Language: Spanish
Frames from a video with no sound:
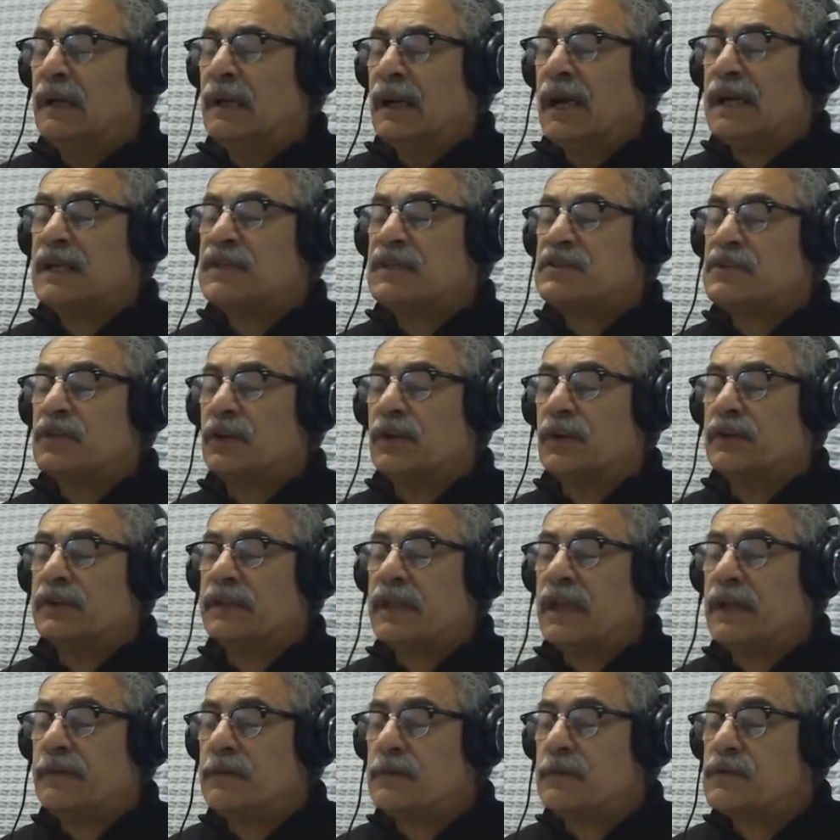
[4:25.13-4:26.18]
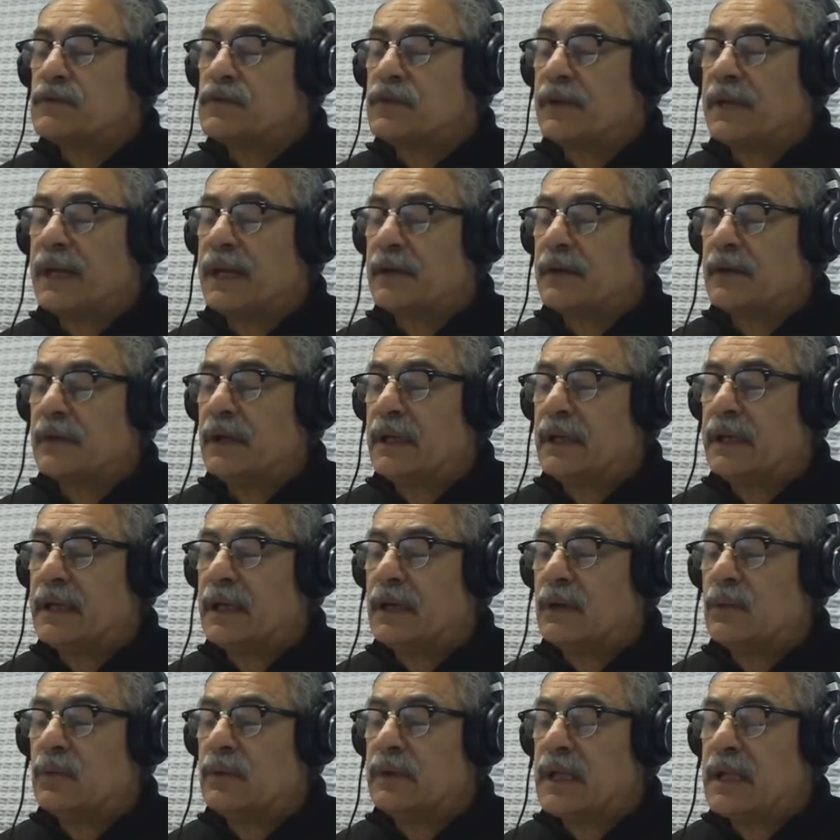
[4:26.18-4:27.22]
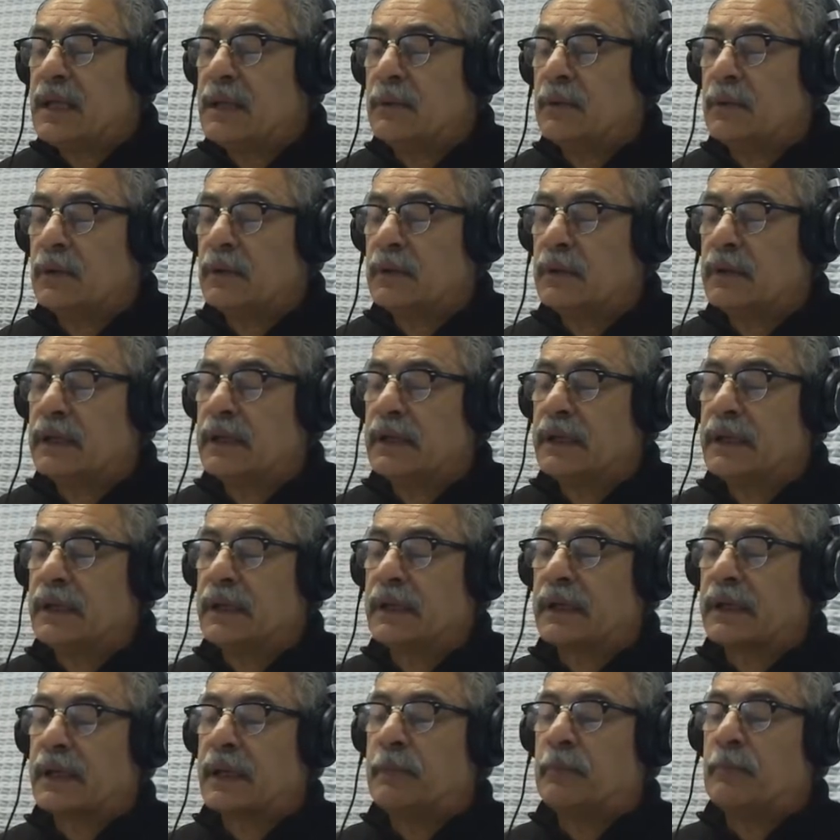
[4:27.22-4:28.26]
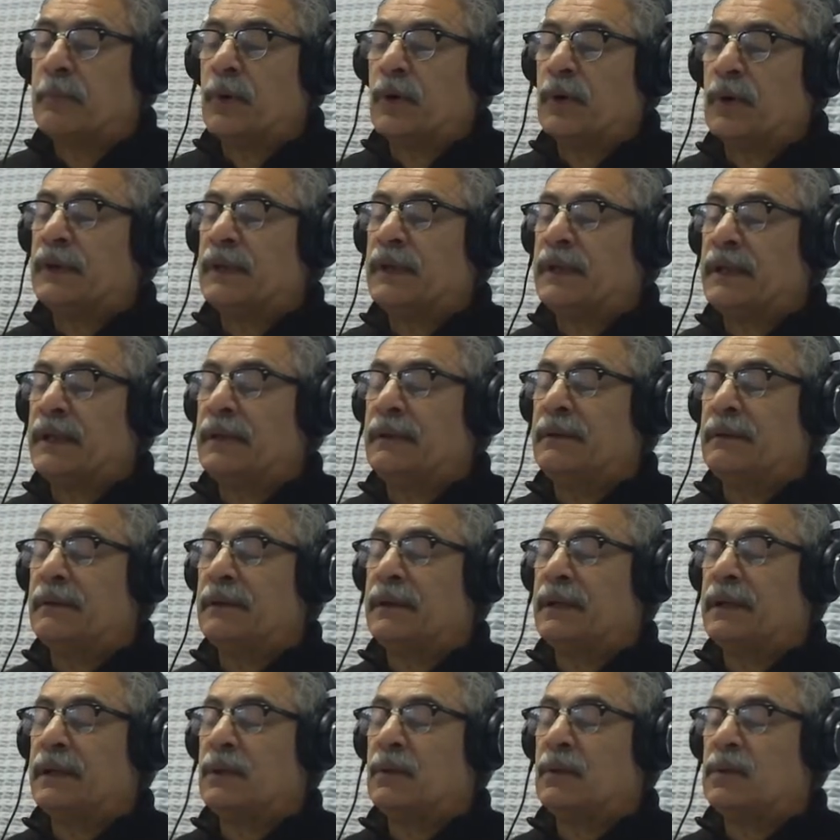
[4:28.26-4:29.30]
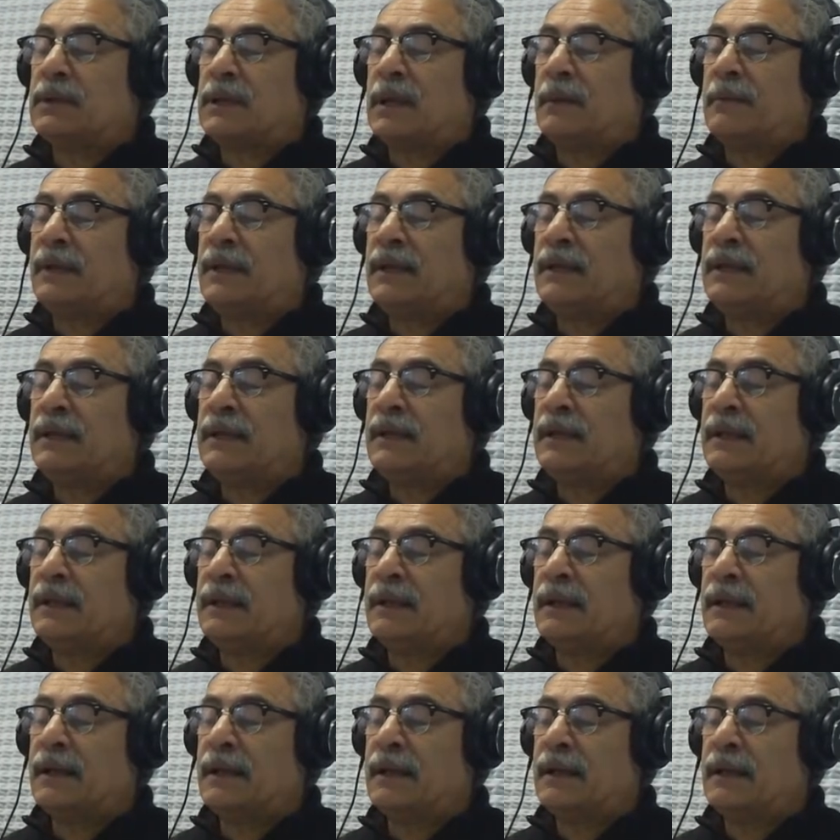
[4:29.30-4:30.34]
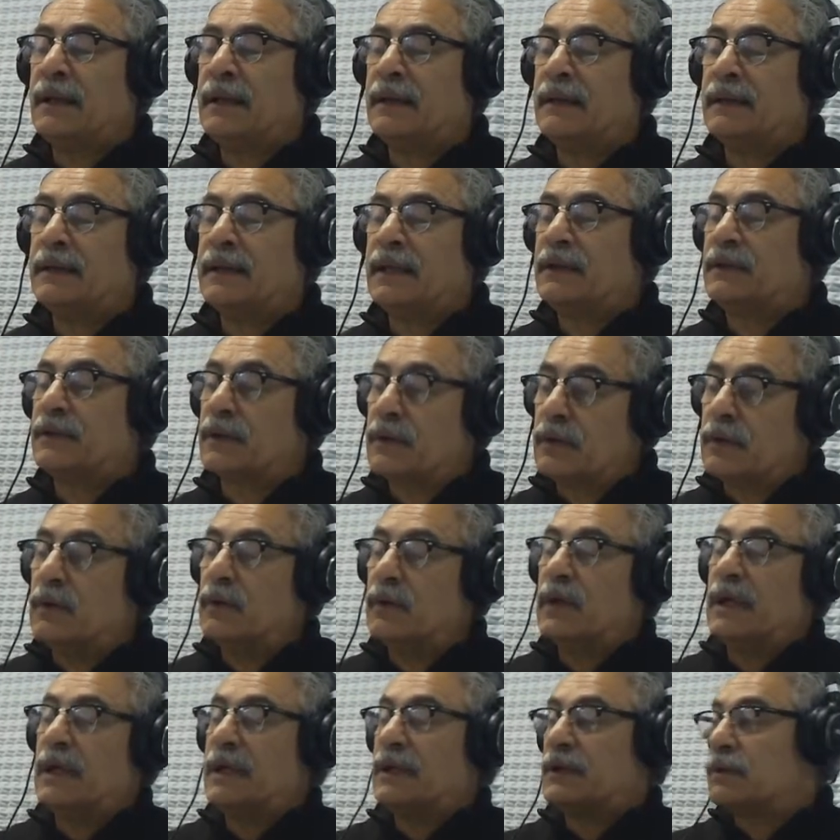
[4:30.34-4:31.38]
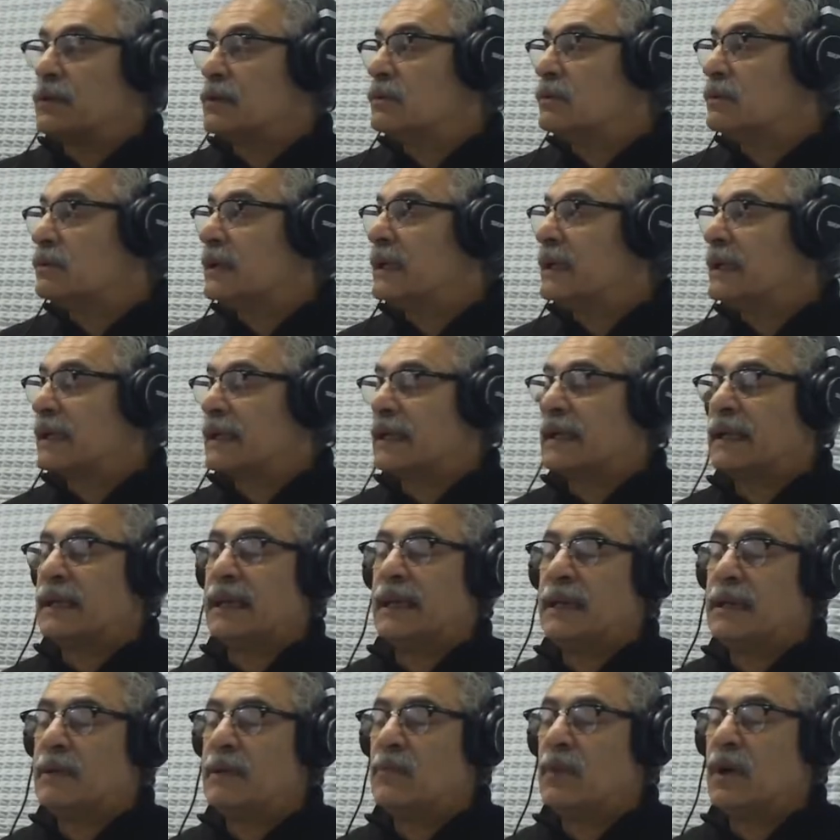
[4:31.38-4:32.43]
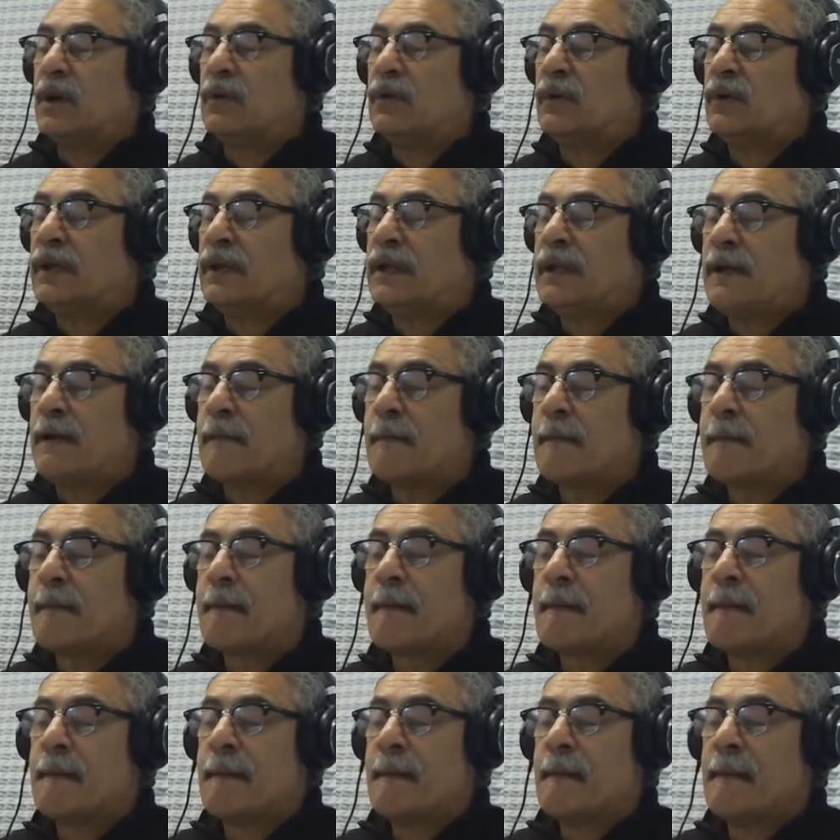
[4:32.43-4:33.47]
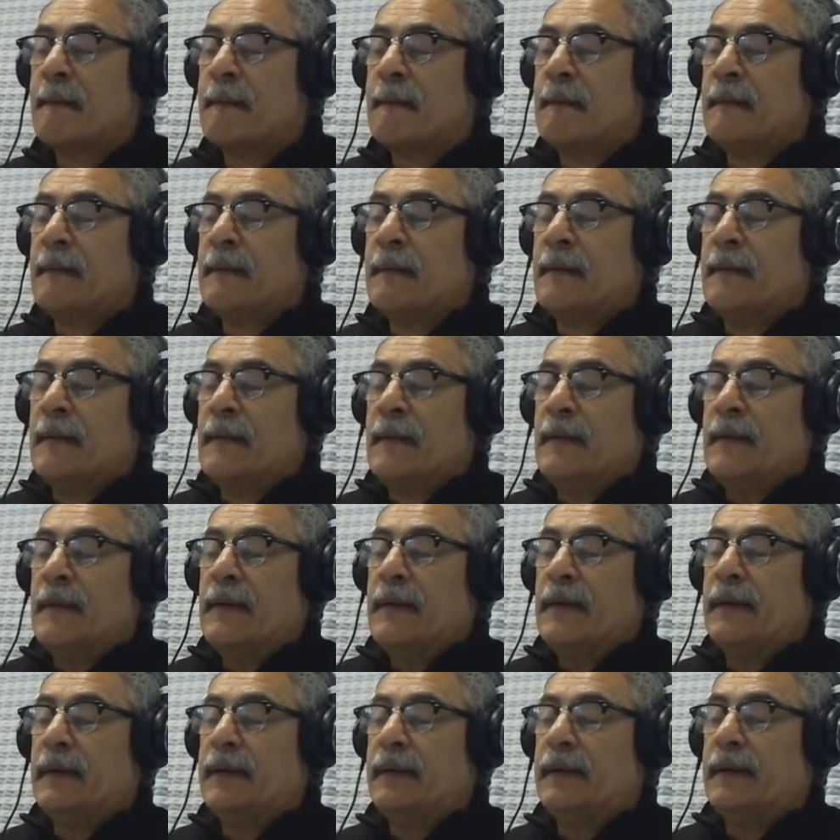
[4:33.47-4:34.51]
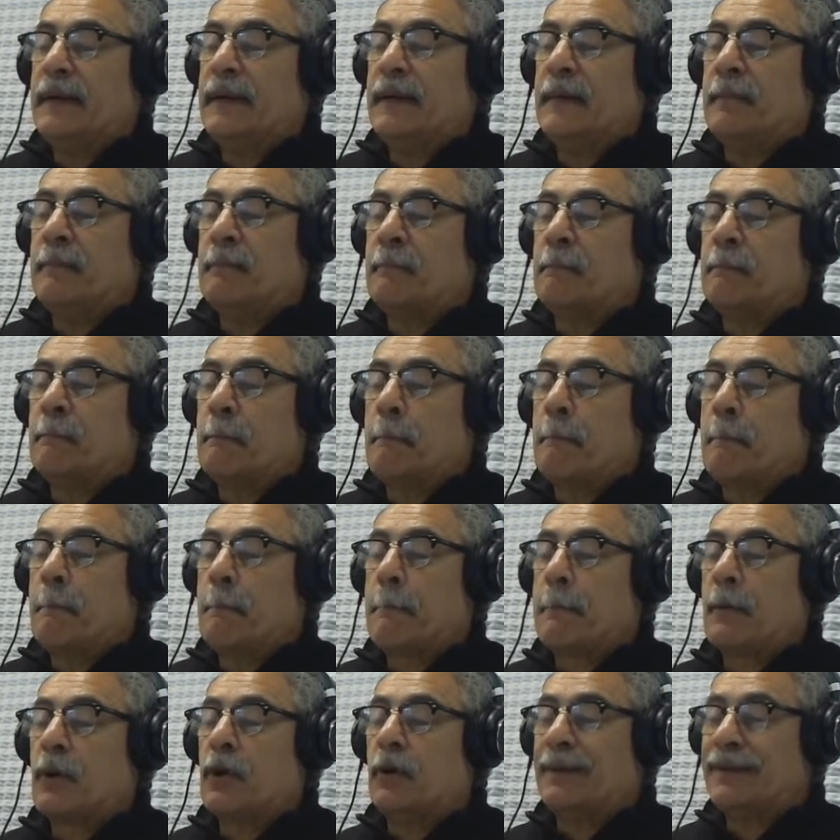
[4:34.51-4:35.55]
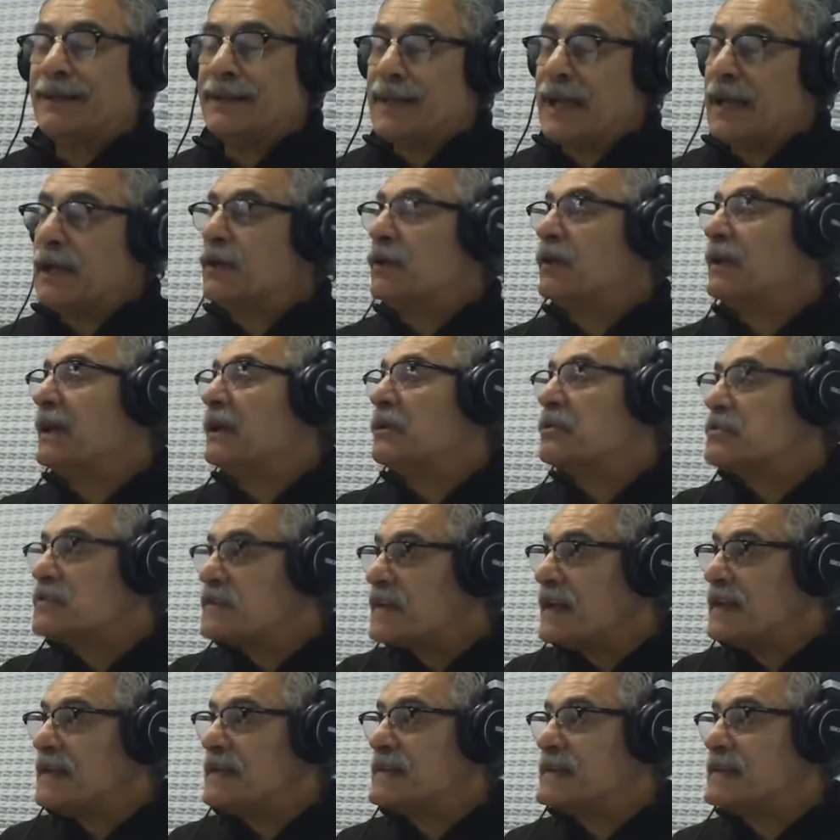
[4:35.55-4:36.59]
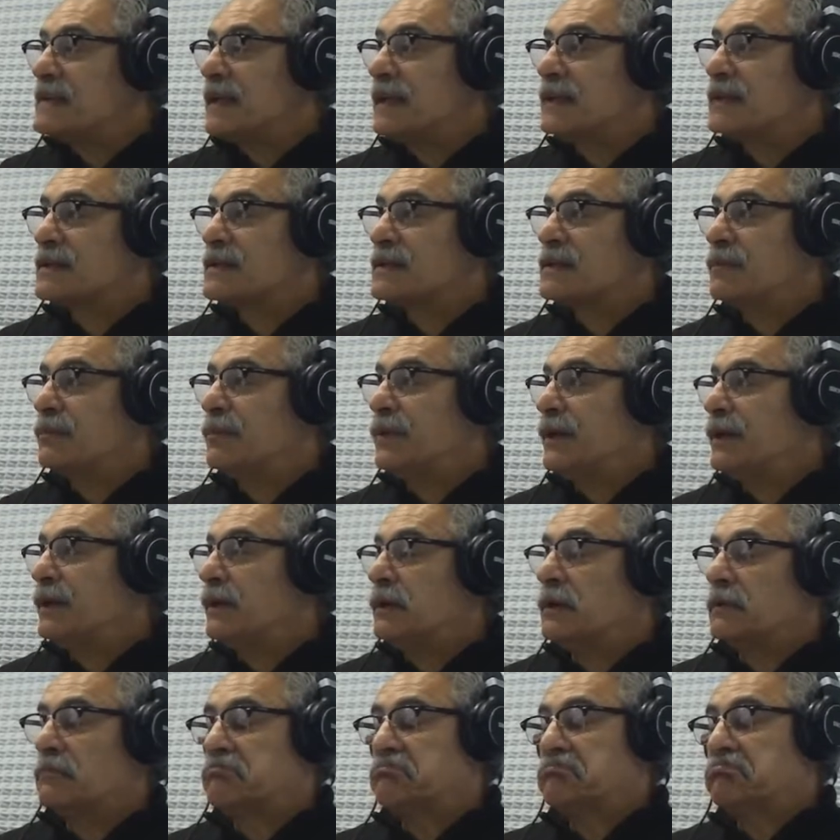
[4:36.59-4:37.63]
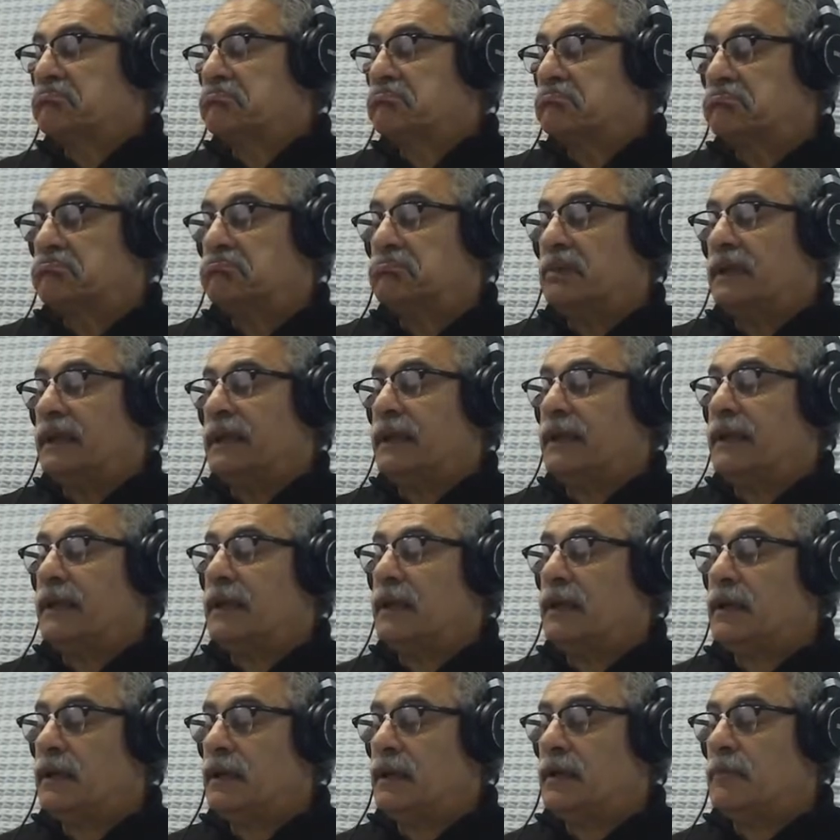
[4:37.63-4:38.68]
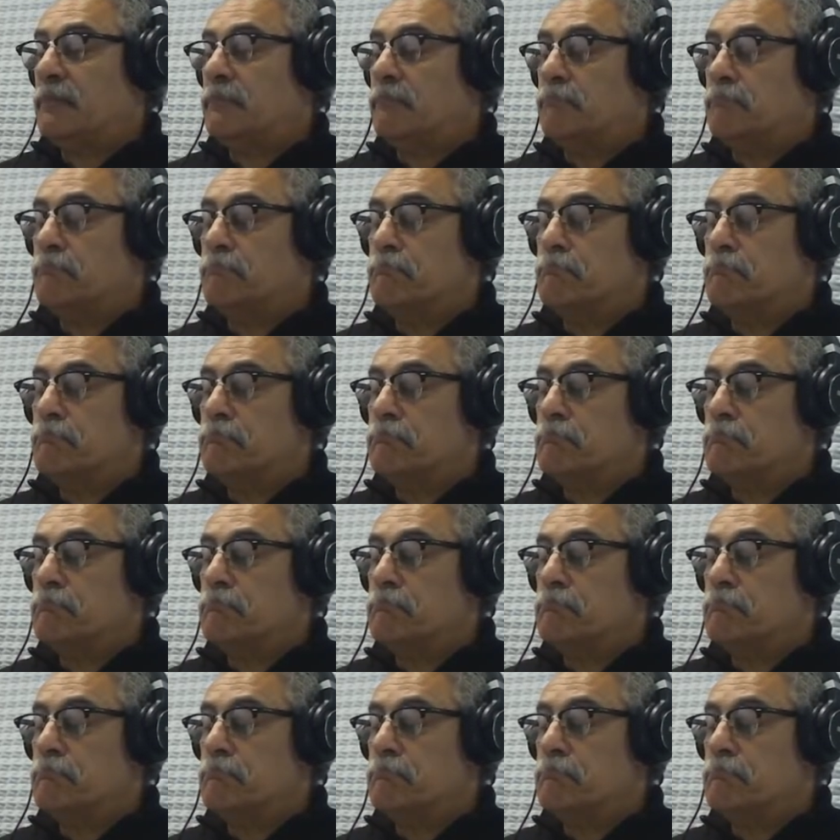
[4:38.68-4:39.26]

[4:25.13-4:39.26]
Hay solo tres funcionarios del Ejecutivo que responden eh, justamente eh, dentro de lo que es la estructura del radicalismo a Coria. Em, comentarios de ausencias. Bueno, em,